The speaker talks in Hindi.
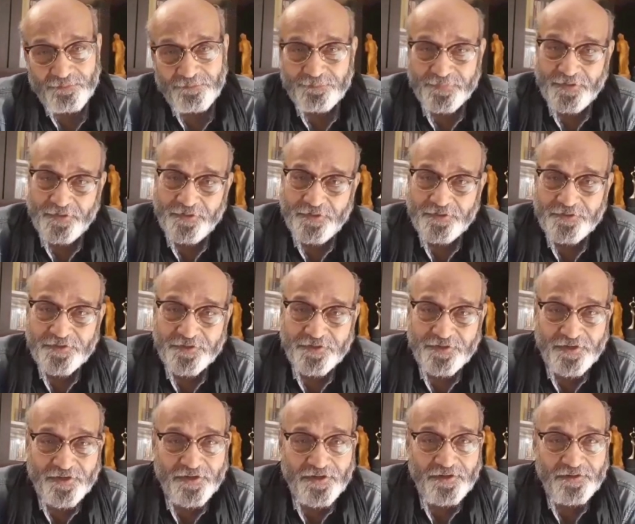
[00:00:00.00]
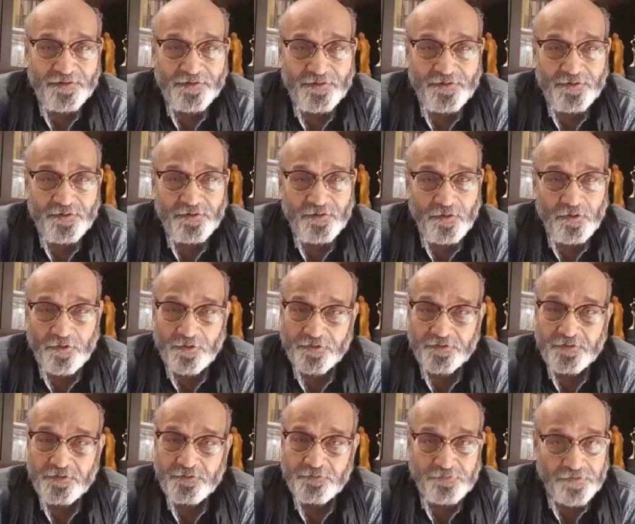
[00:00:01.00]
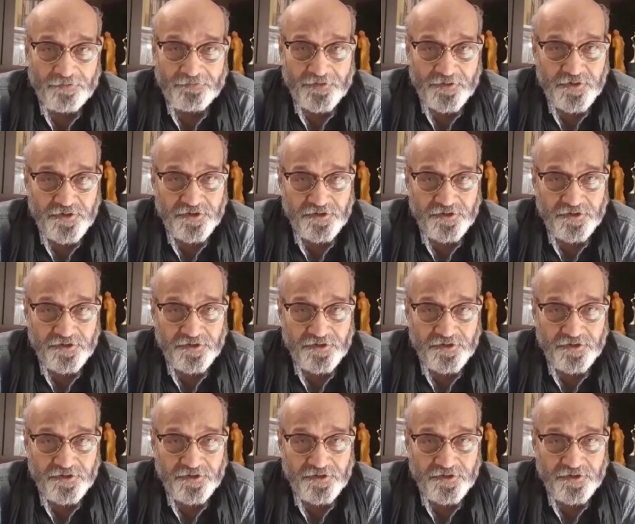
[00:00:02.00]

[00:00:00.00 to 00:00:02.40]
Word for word: प्रेरित किया और विवश